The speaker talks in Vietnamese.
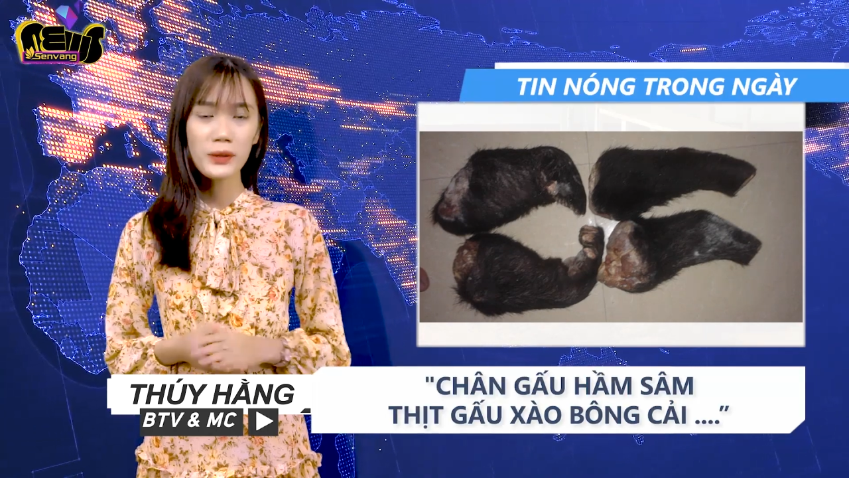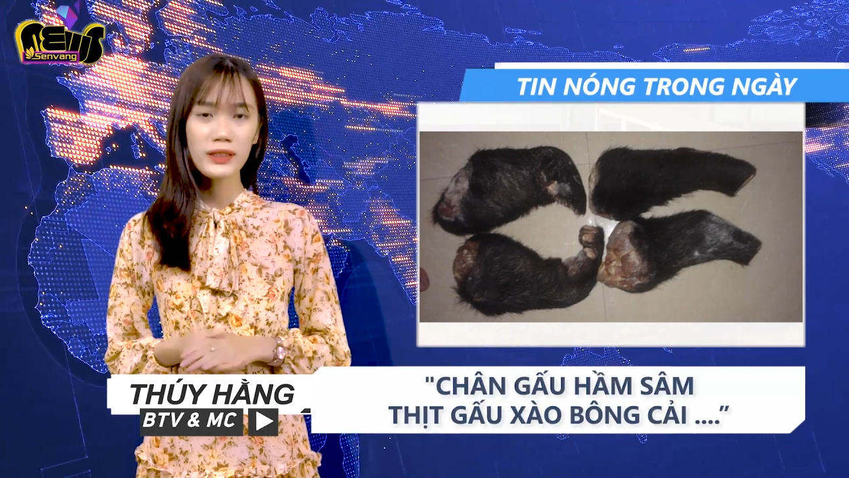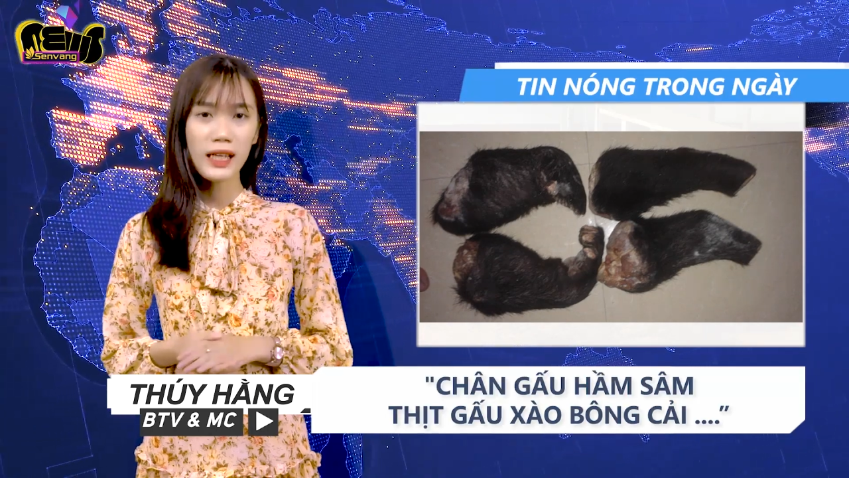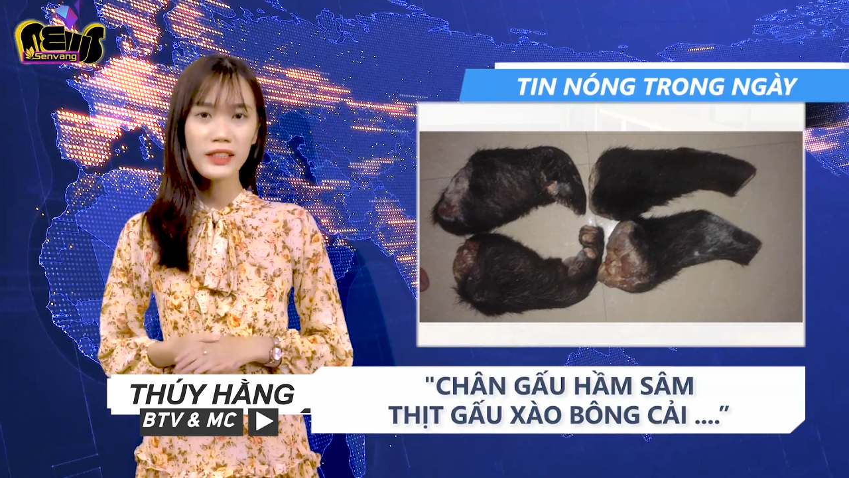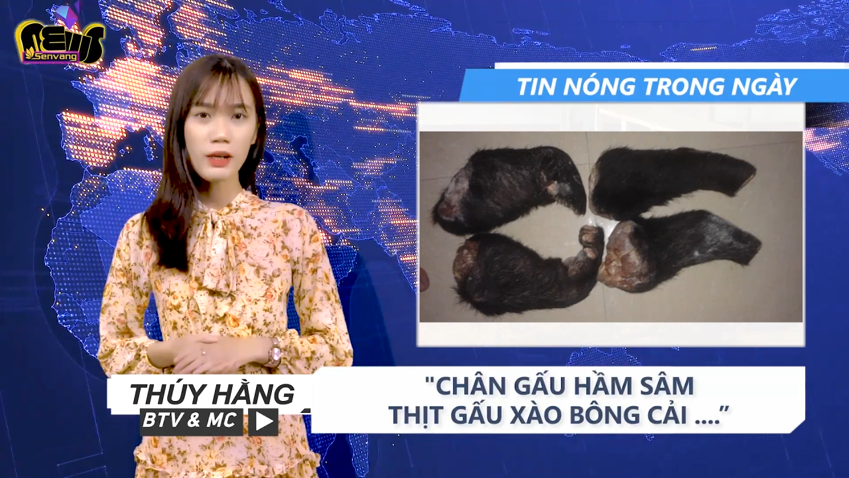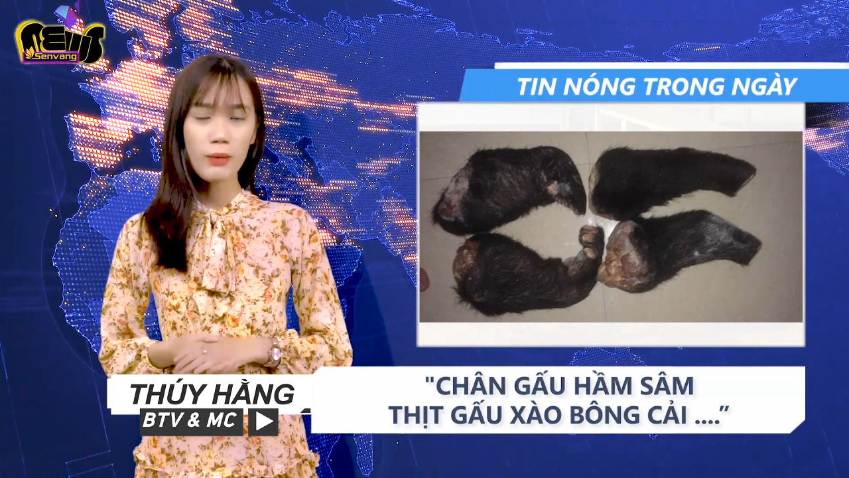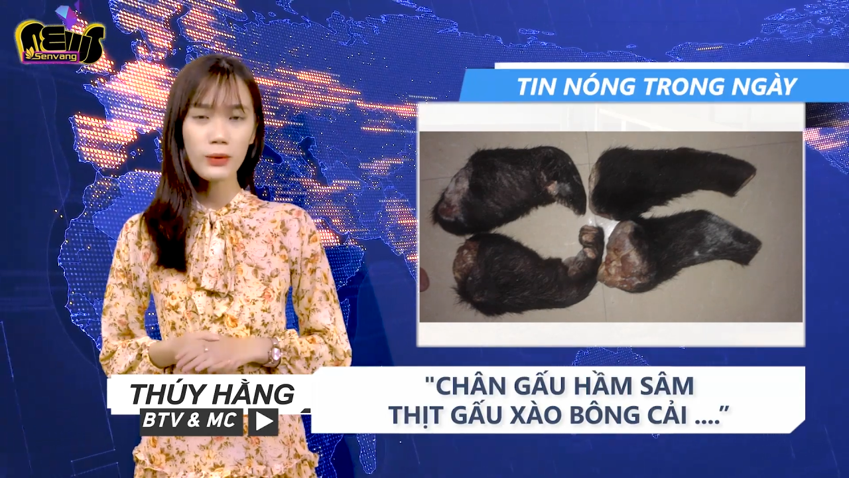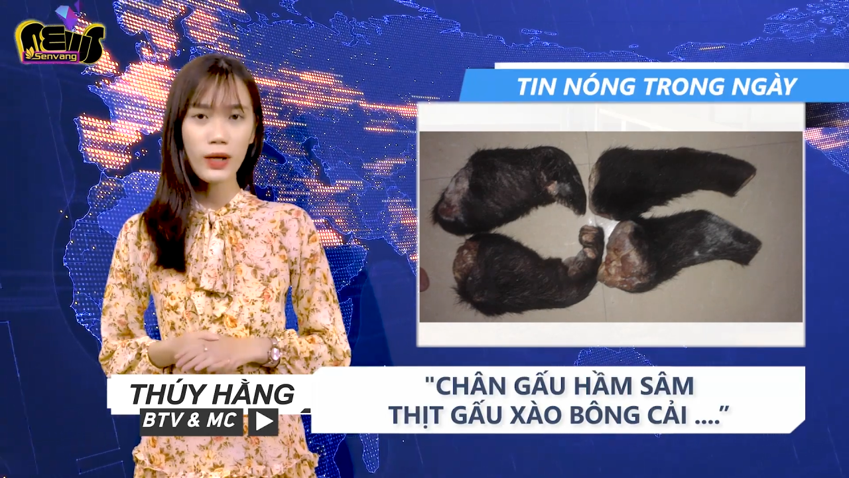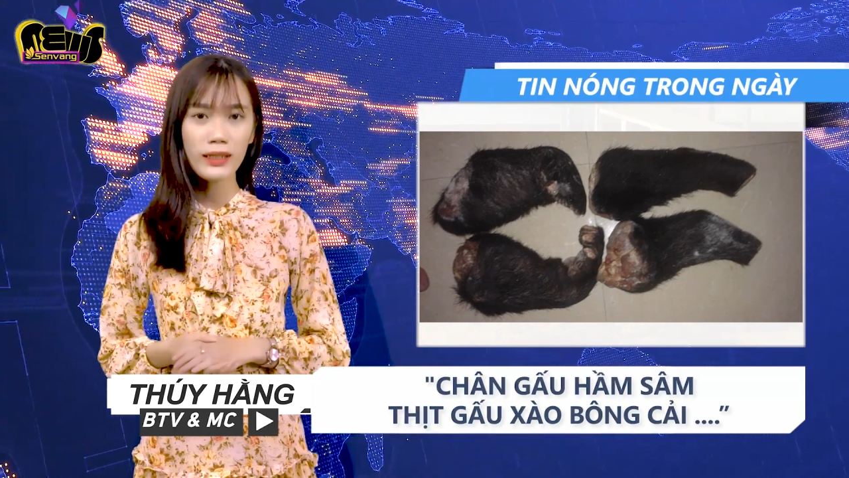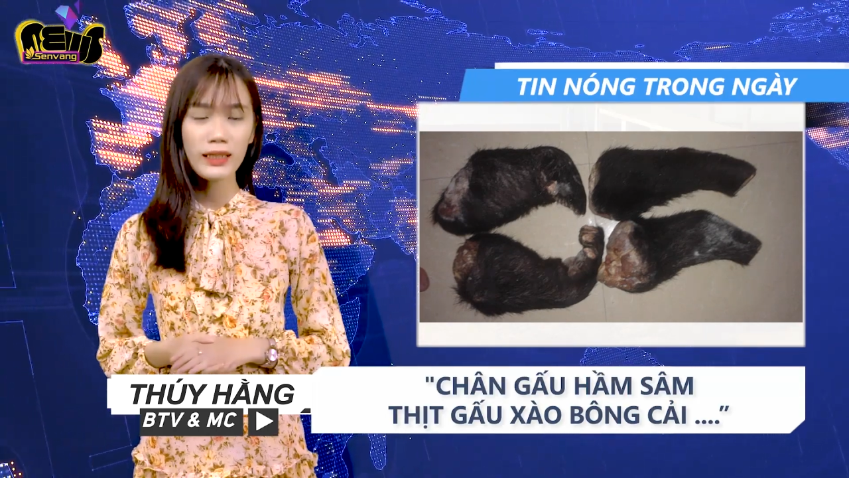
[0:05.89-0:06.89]
truyền tay nhau
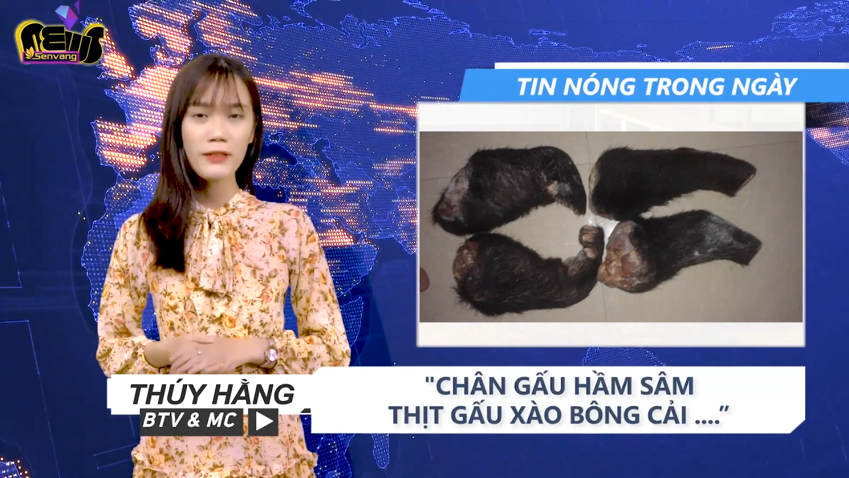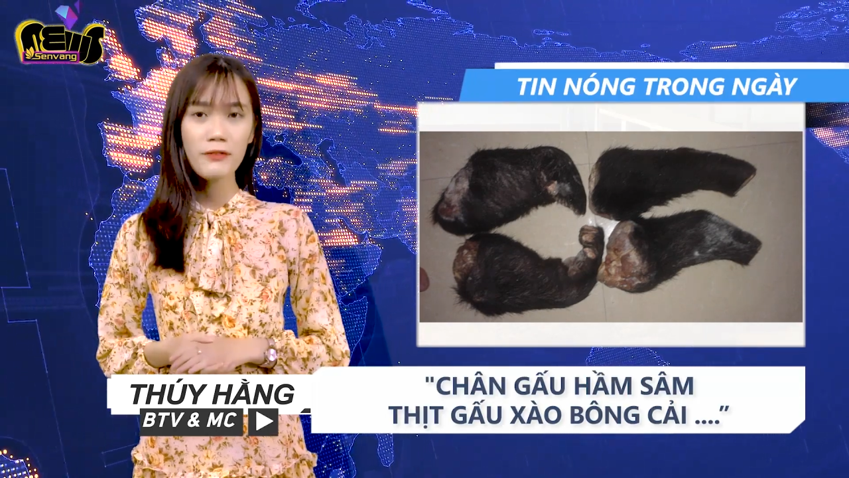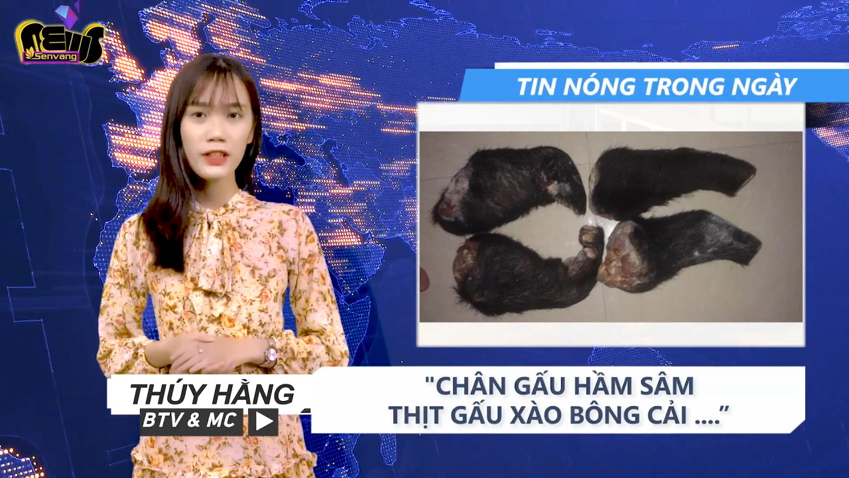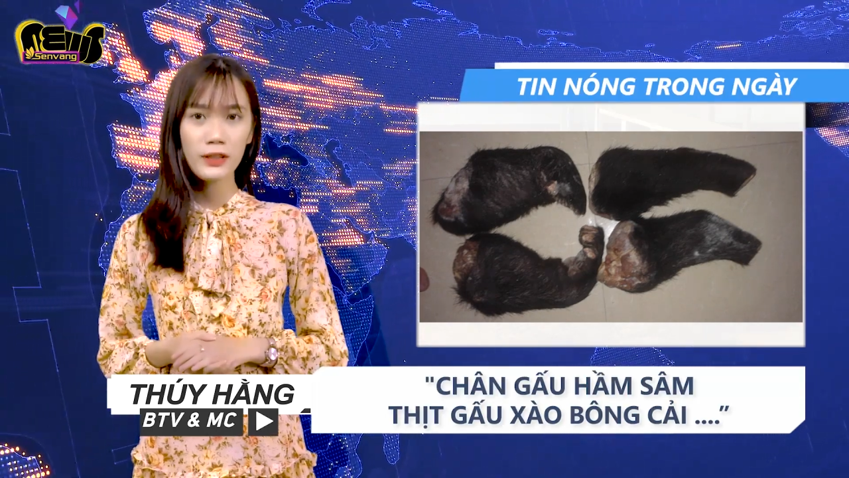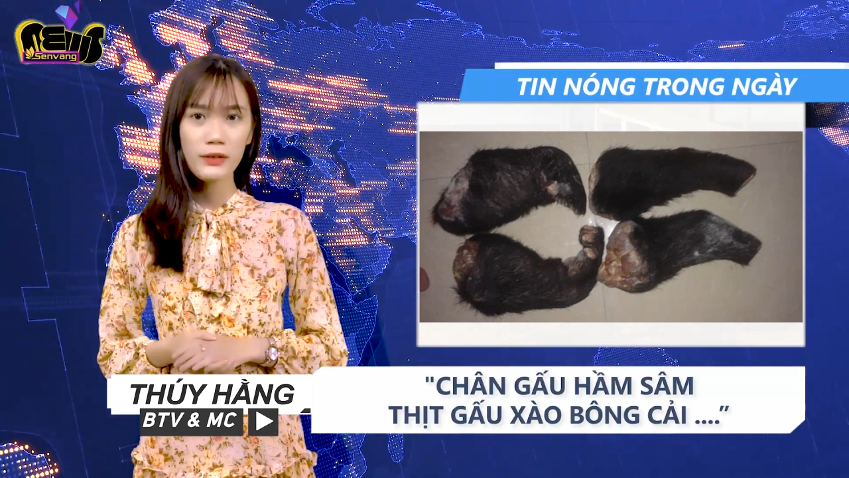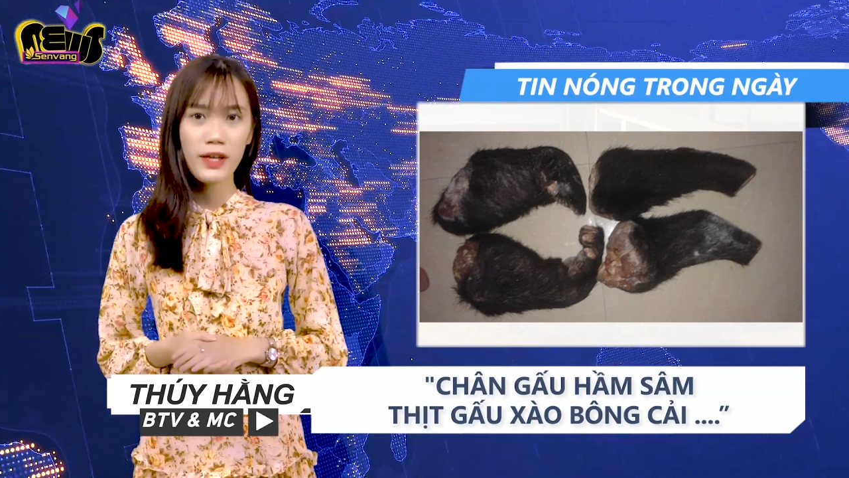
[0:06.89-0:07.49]
một đoạn clip với tiêu